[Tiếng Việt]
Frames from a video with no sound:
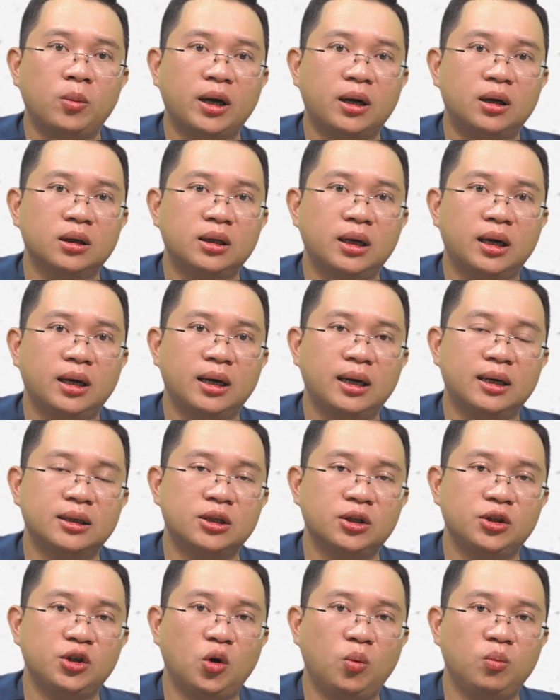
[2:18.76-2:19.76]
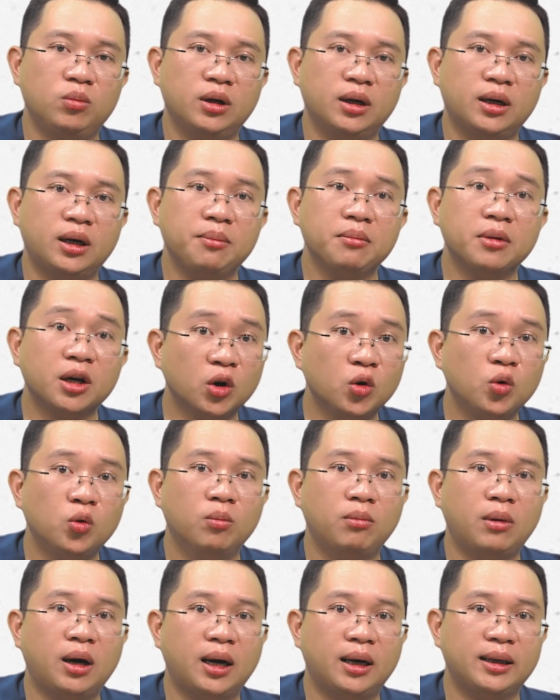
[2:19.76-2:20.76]
ta có thể là sử dụng những cái bill
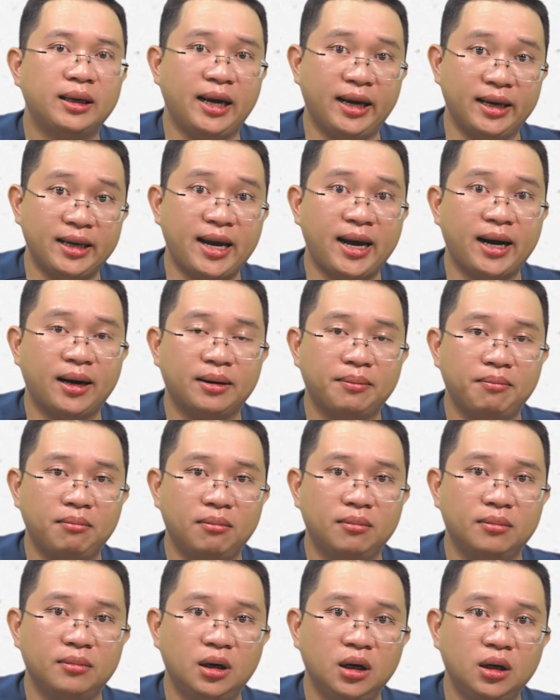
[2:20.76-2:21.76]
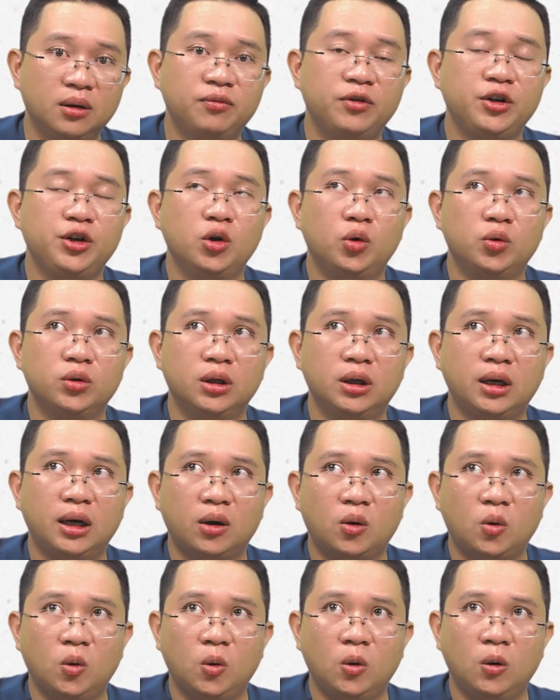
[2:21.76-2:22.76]
mà nhẹ nhàng hơn ví dụ như là
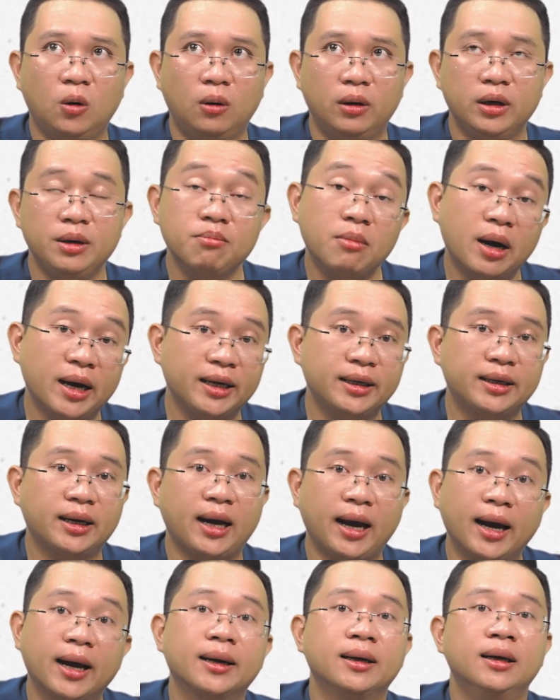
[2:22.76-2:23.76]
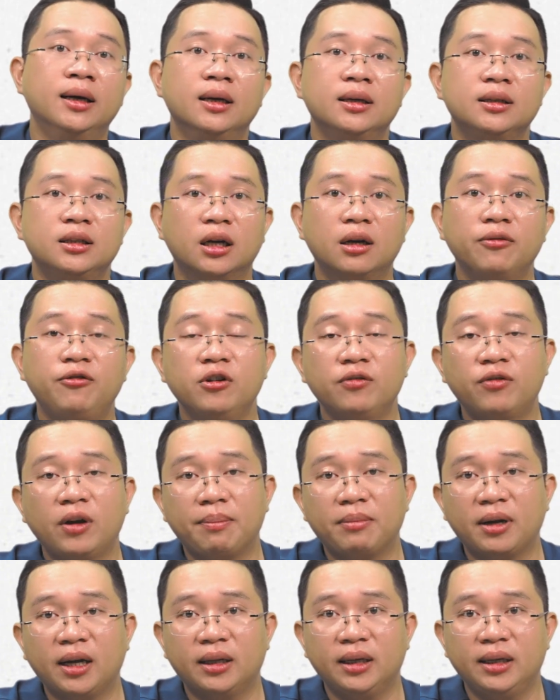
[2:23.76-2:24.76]
của email chẳng hạn những cái phương
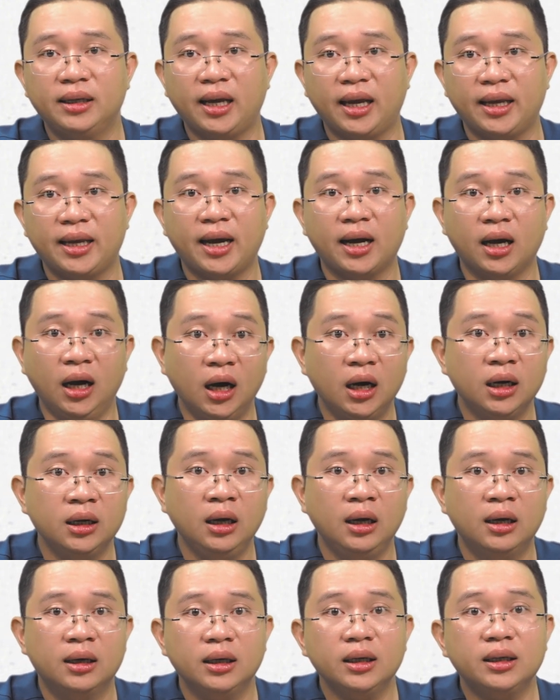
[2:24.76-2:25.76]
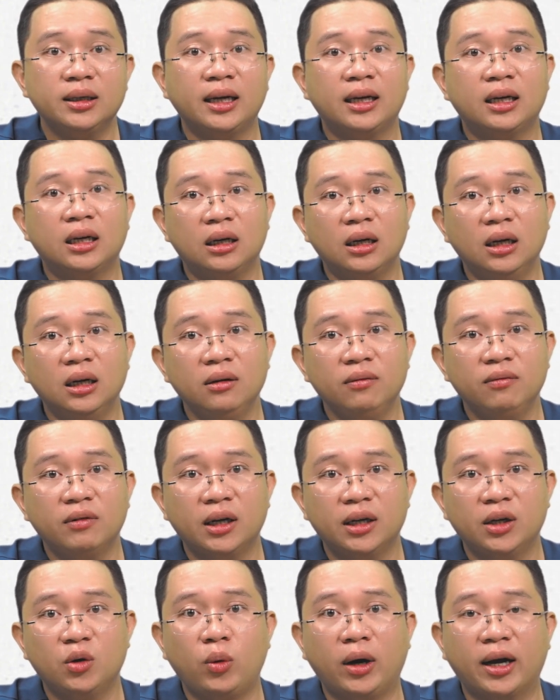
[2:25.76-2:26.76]
pháp này thì nhẹ nhàng hơn ít gây kích ứng và
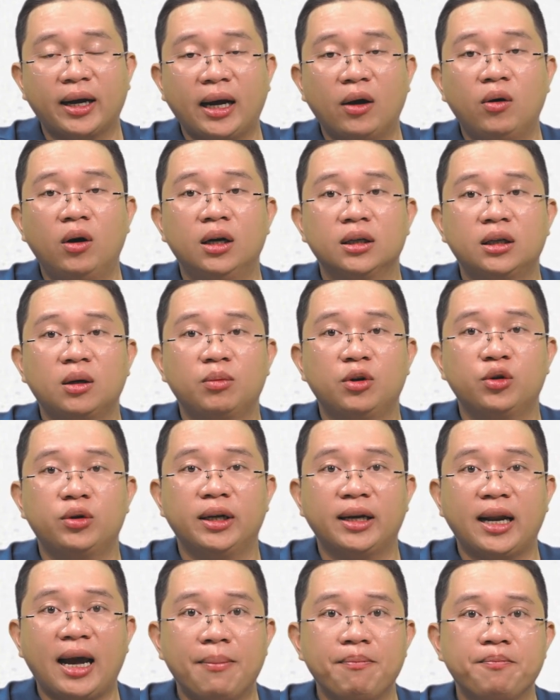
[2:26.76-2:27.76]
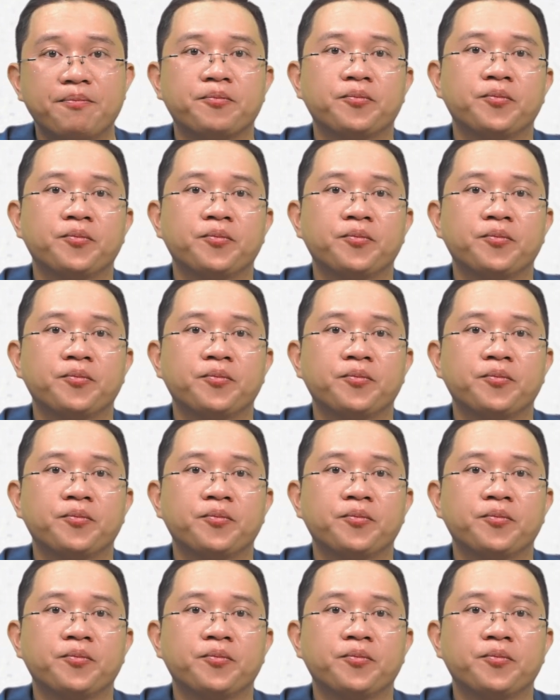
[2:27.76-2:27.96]
hiệu quả cao hơn trong điều trị nám